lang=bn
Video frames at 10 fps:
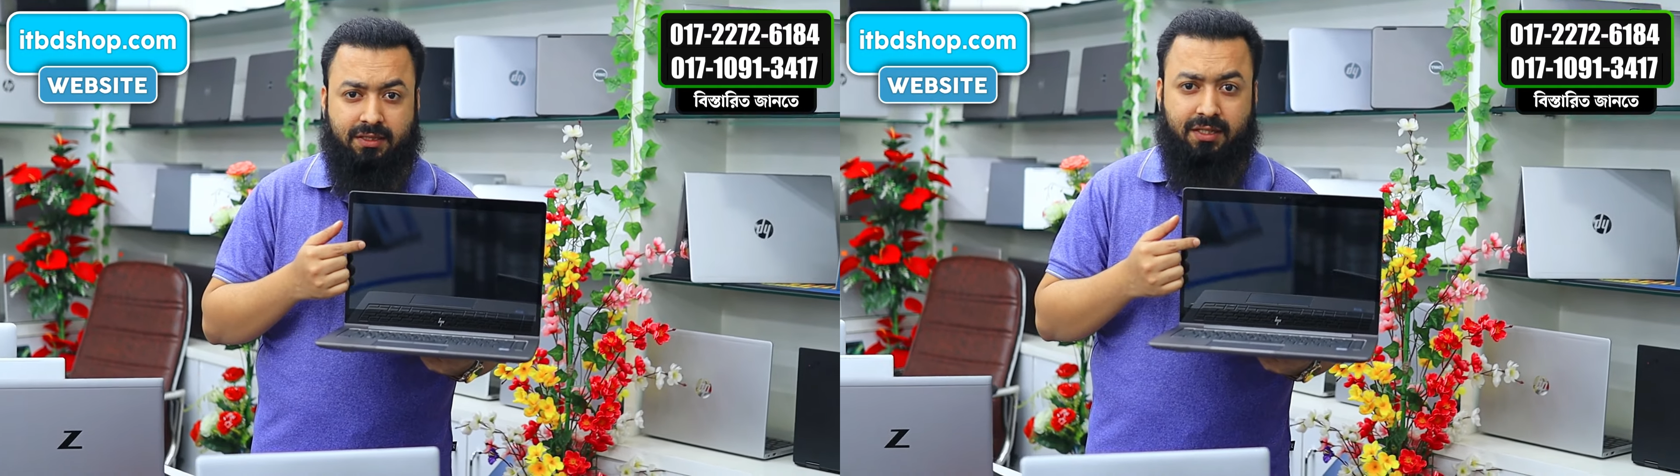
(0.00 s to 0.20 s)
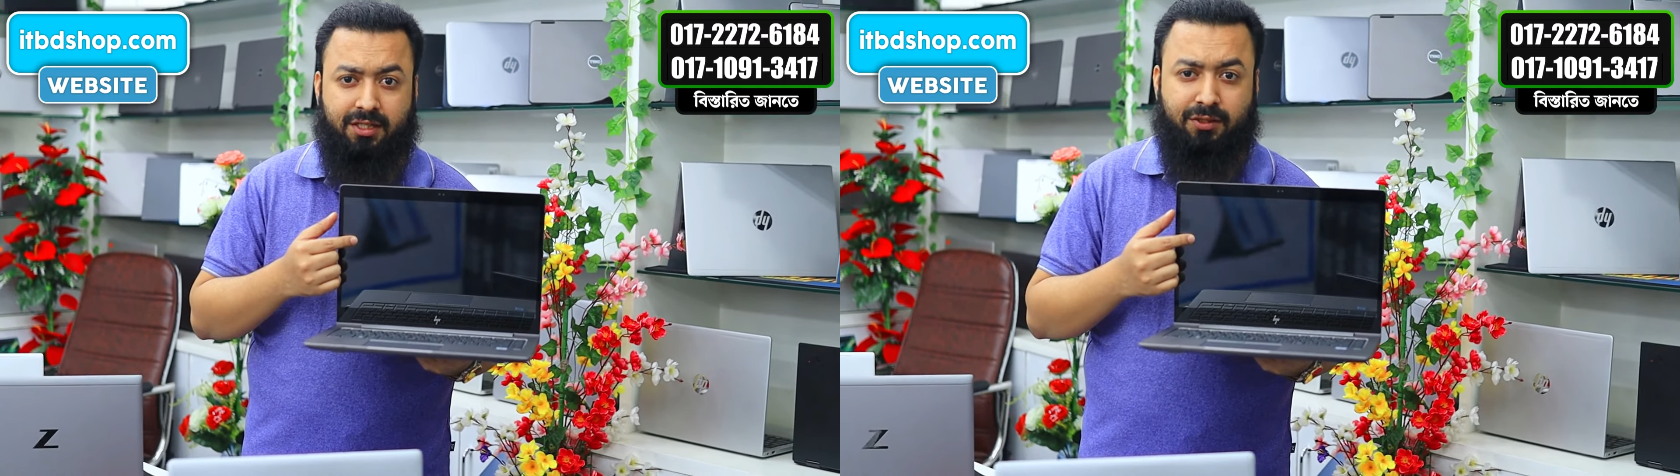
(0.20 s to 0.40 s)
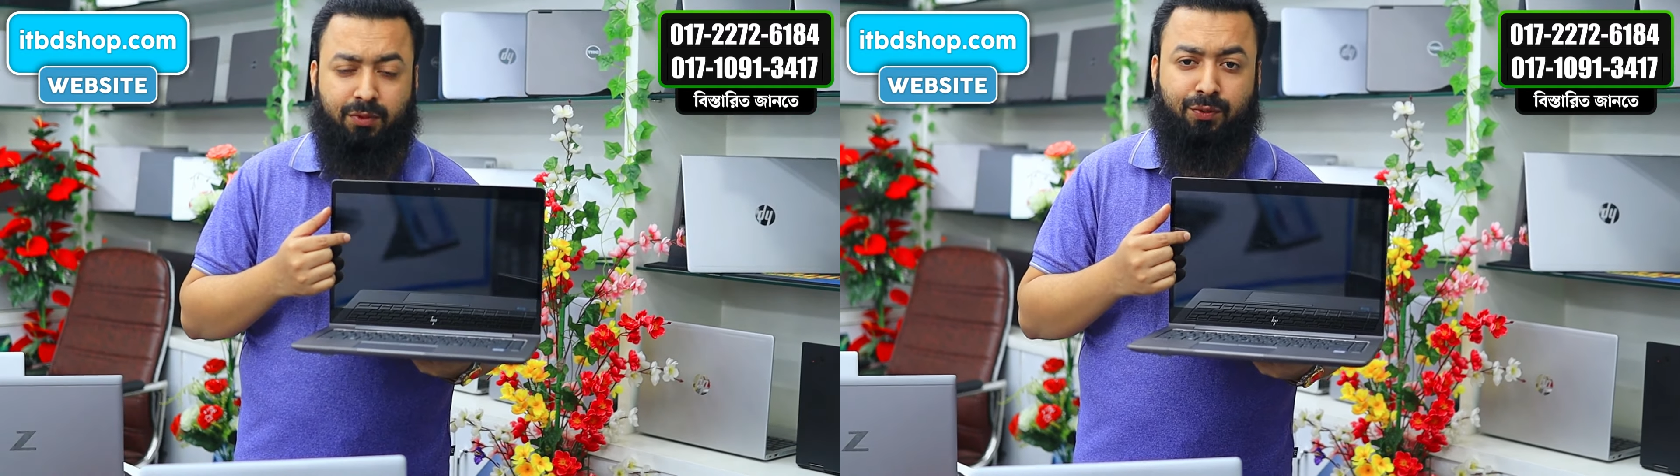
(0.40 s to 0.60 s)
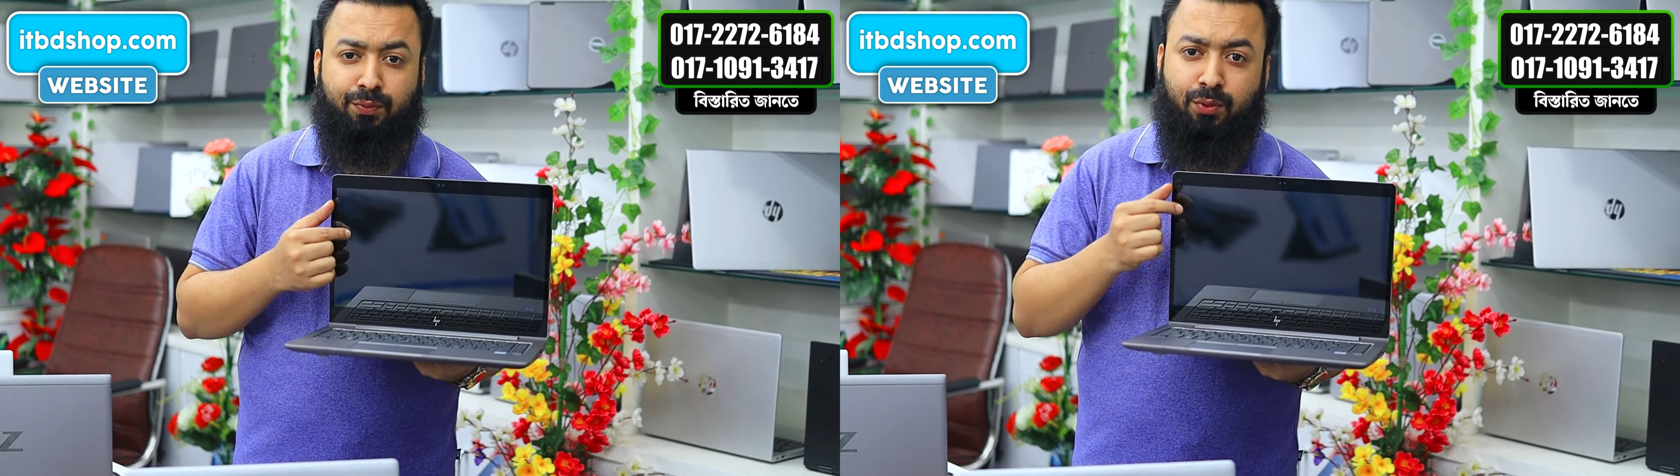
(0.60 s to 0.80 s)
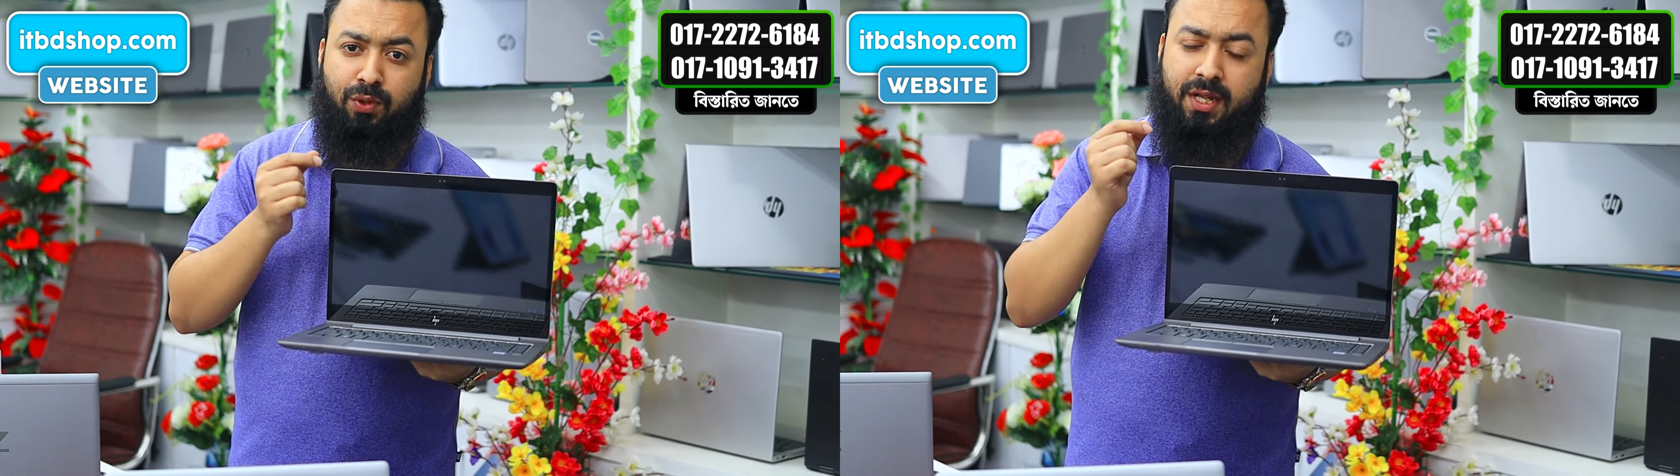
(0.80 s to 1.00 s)
স্ক্রিন ডিসপ্লে
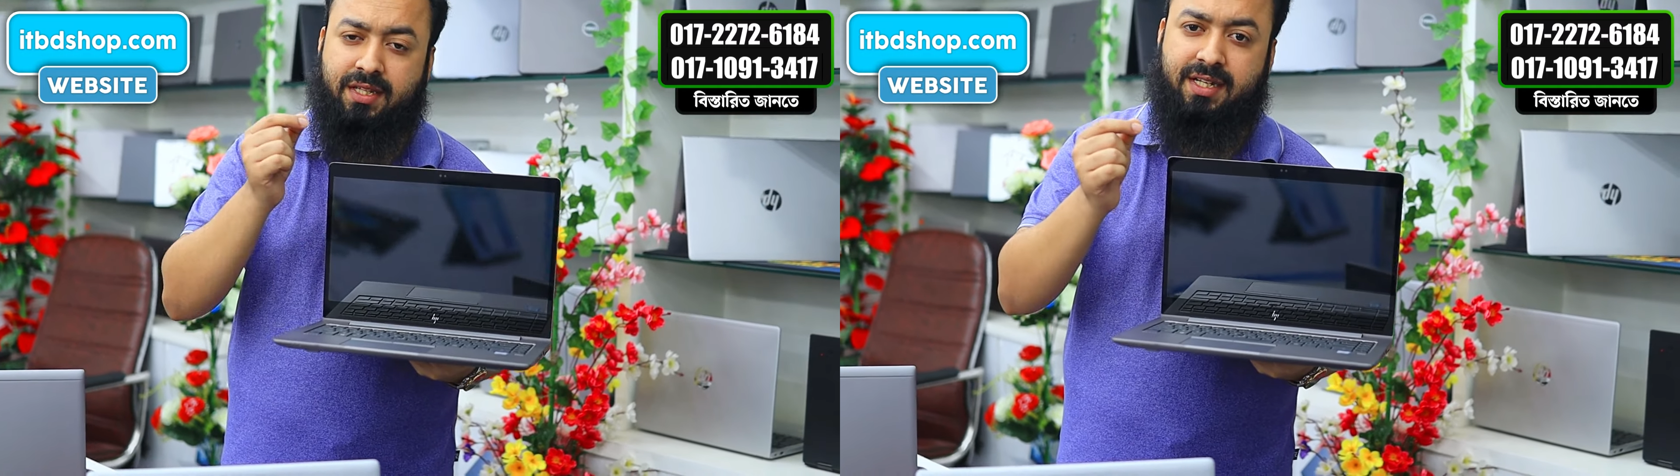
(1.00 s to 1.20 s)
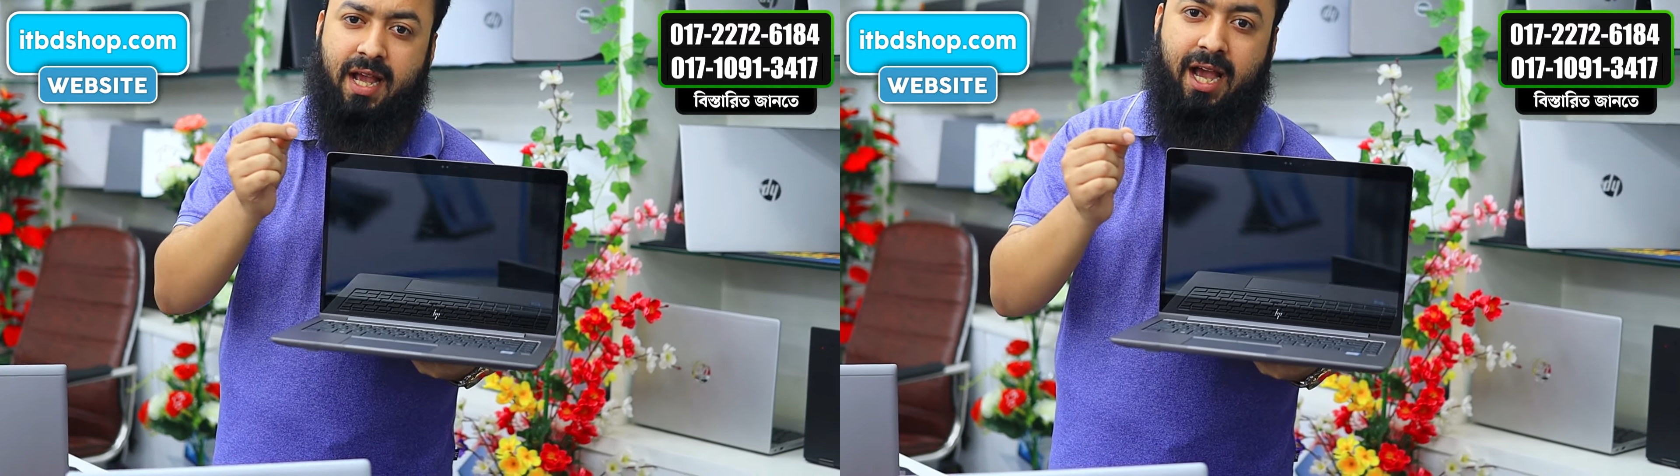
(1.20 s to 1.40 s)
ফুল এইচডি